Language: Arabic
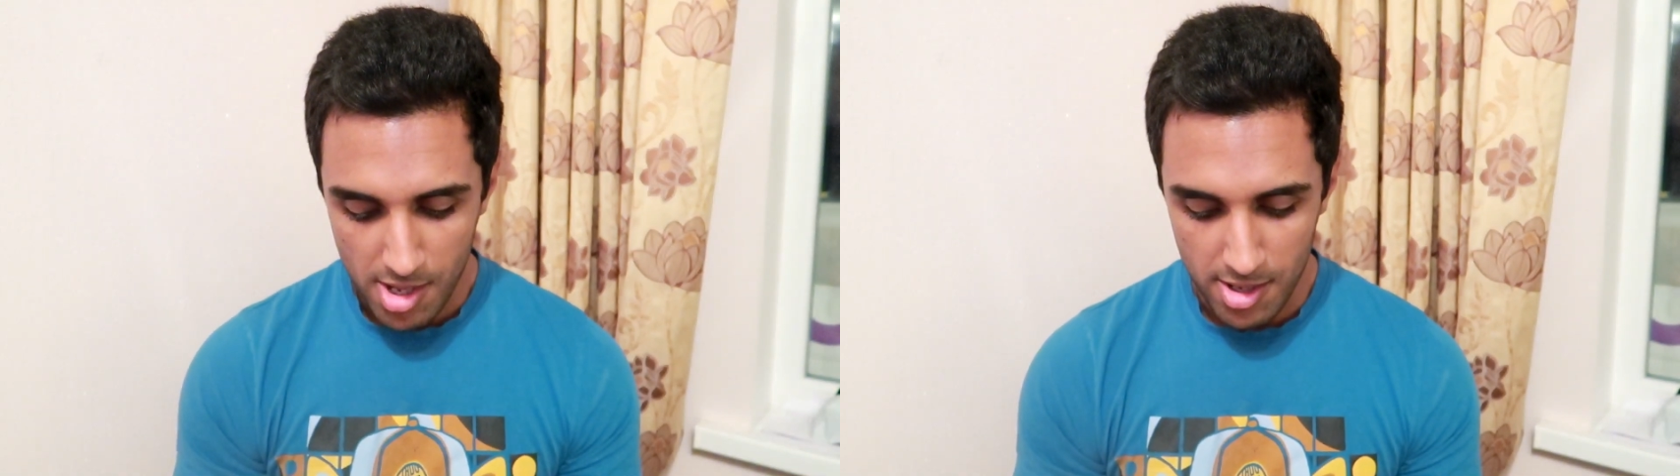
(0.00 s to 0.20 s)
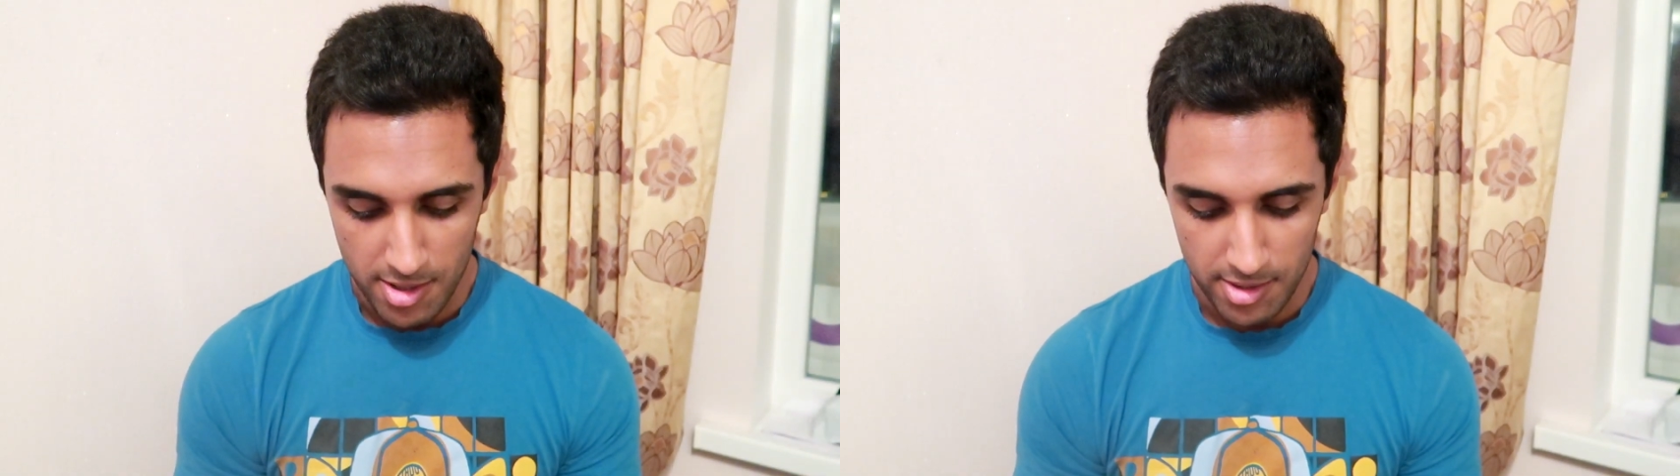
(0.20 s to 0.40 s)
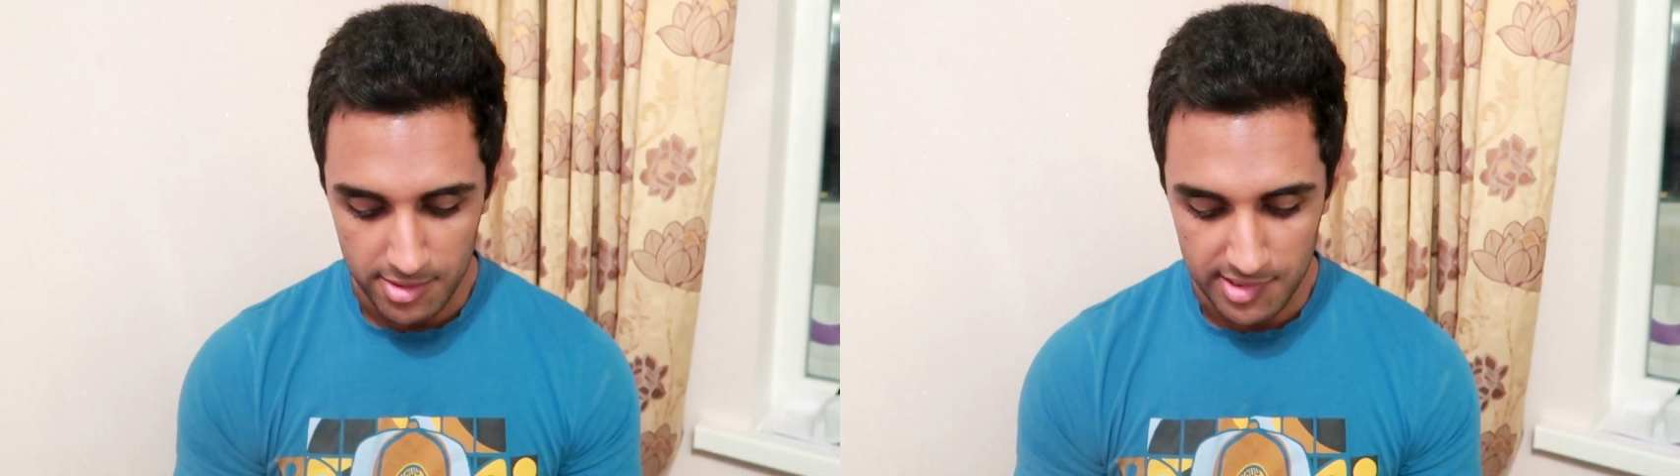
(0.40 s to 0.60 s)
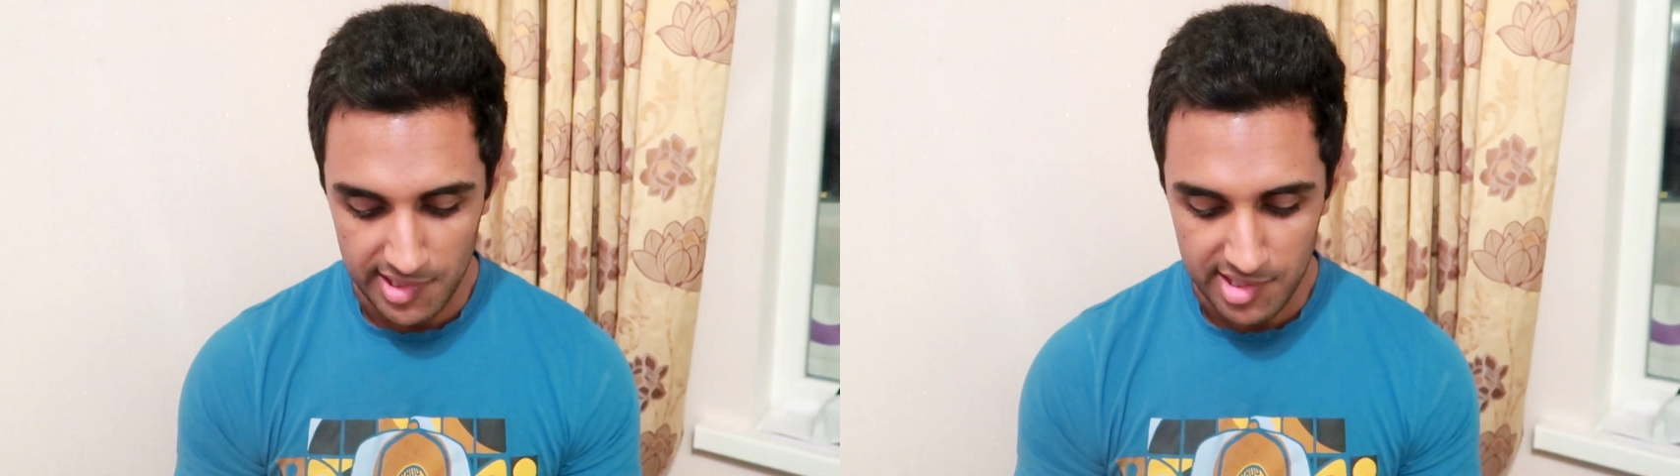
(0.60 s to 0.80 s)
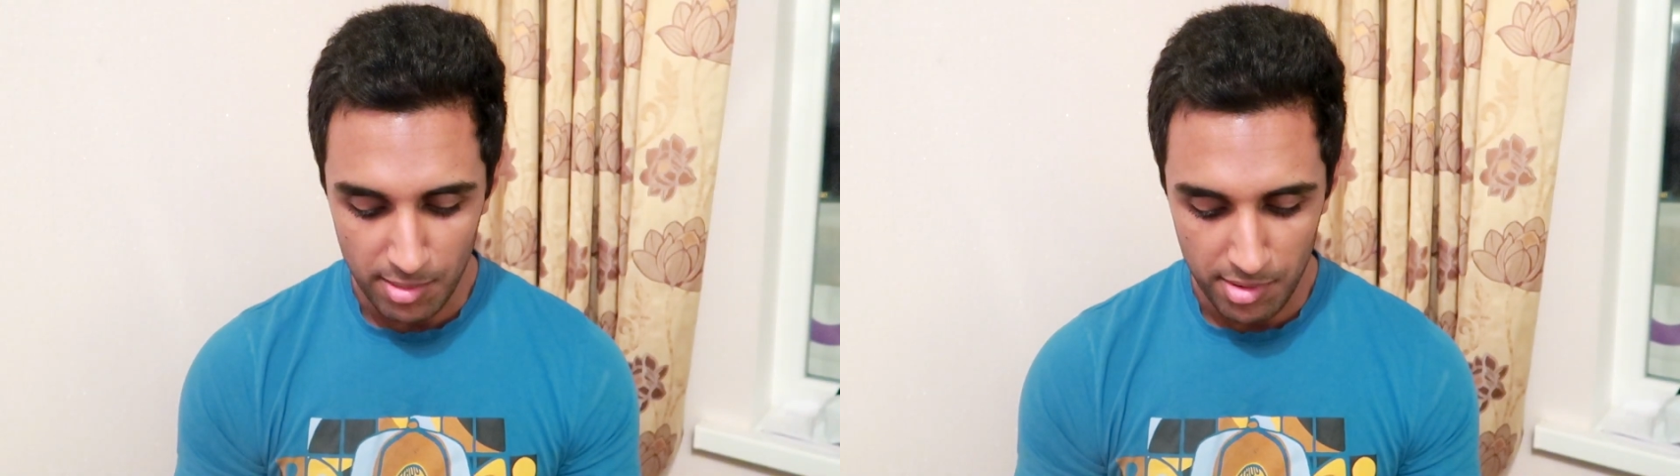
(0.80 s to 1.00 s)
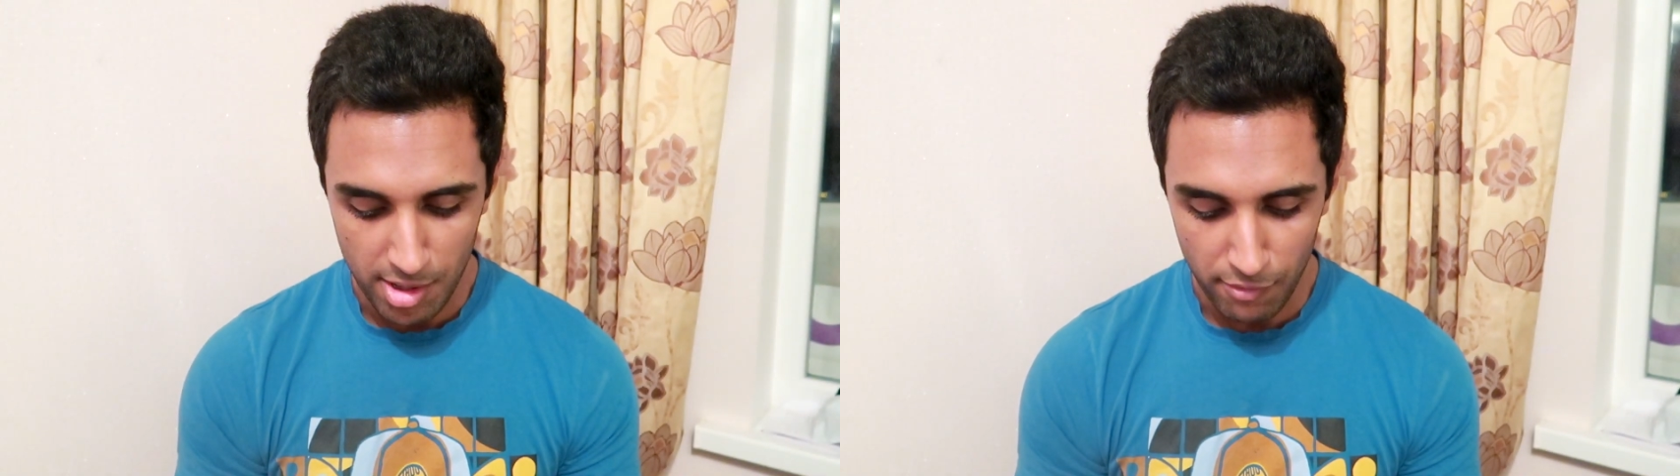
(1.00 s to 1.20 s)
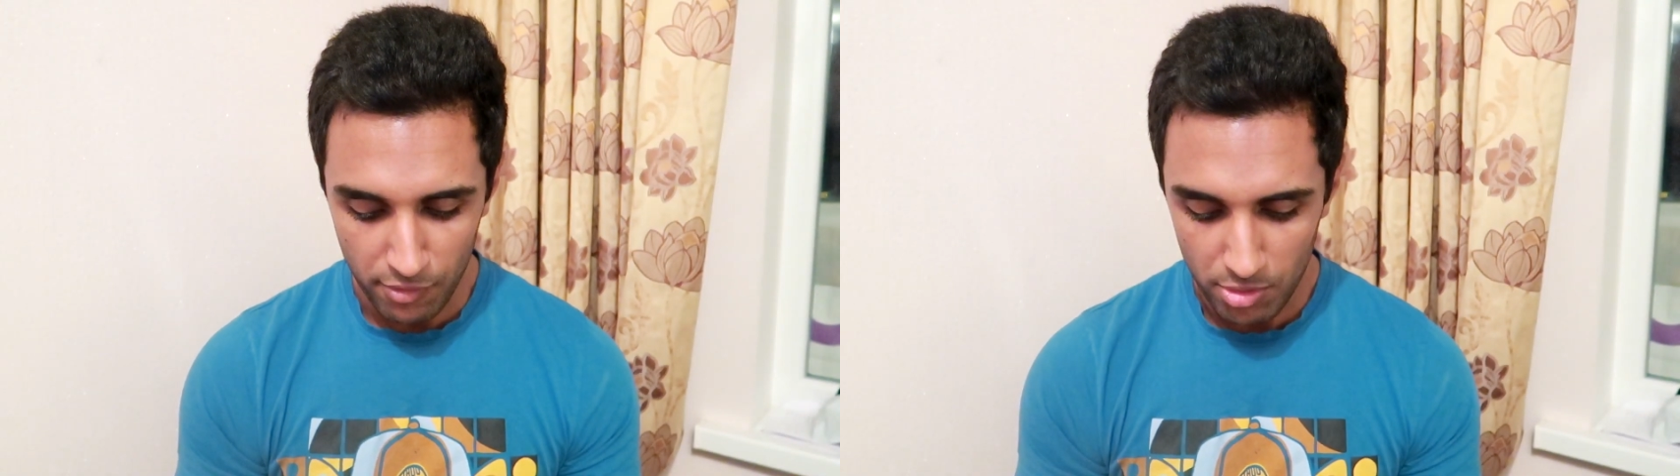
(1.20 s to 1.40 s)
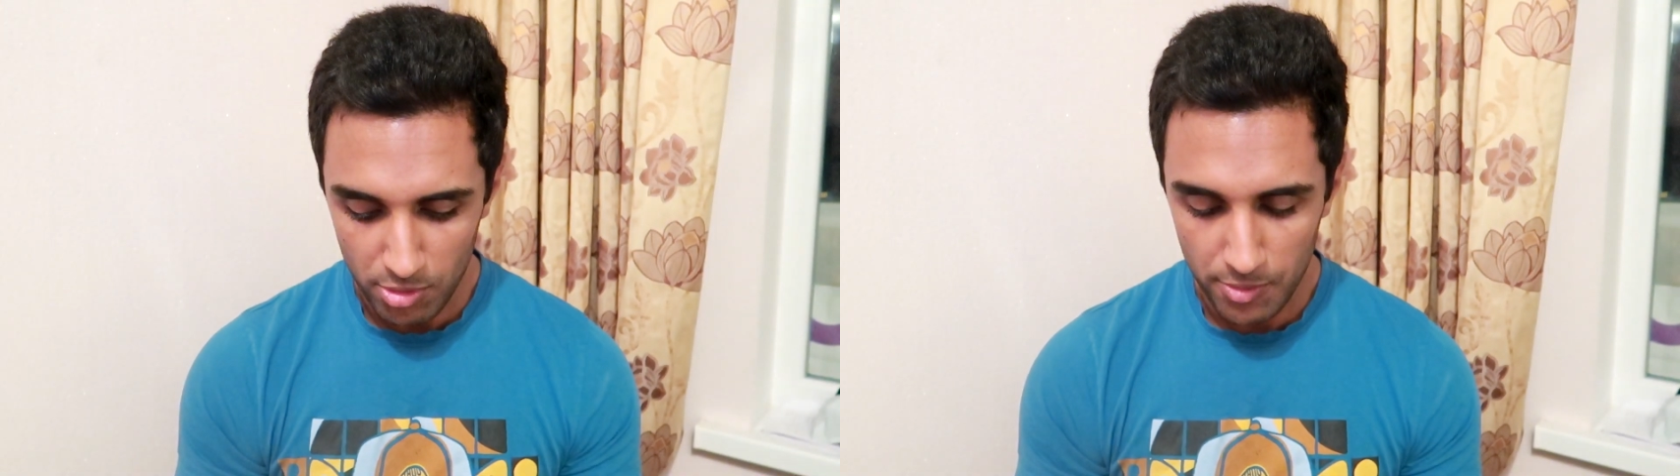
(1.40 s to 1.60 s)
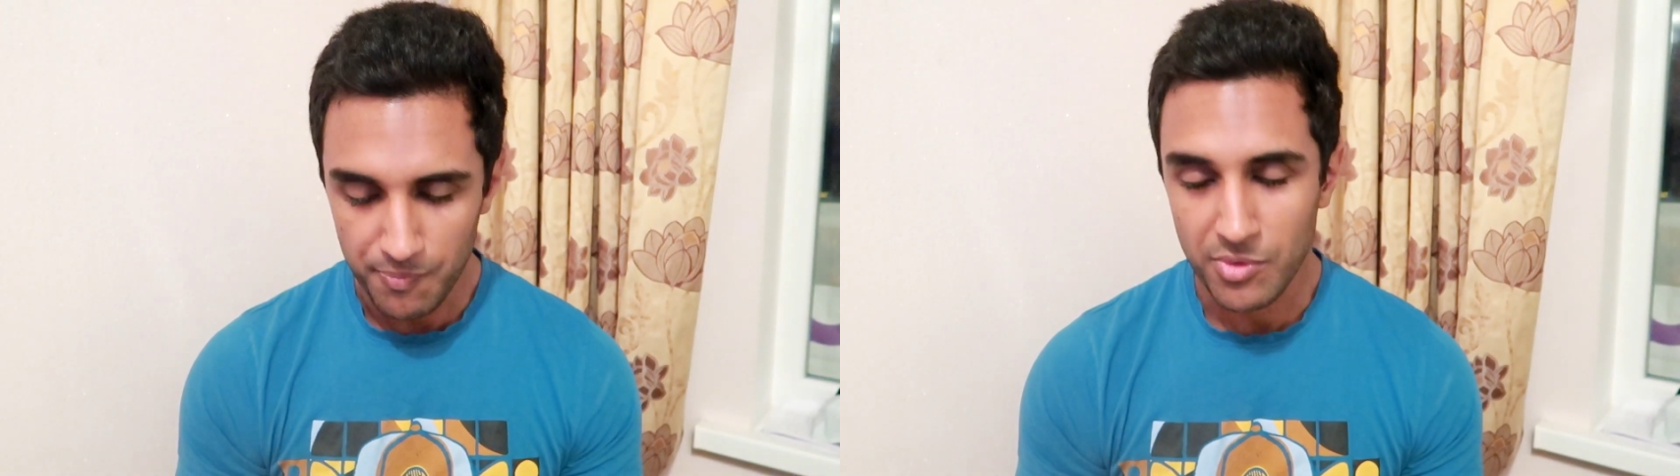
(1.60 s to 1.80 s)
السيستيم نيرفو